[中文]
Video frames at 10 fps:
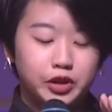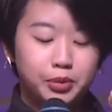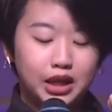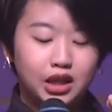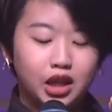分
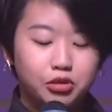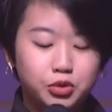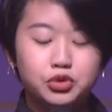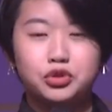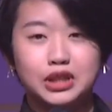配给
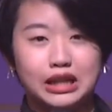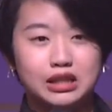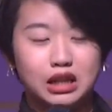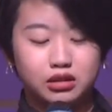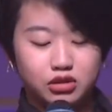牧区南
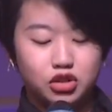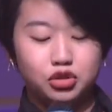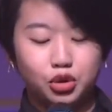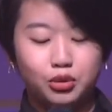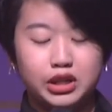下的
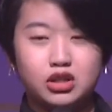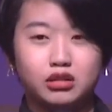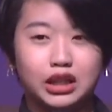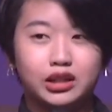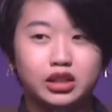十多位
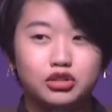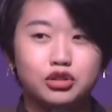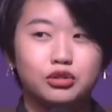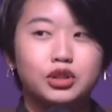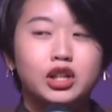招待领
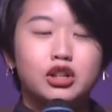袖，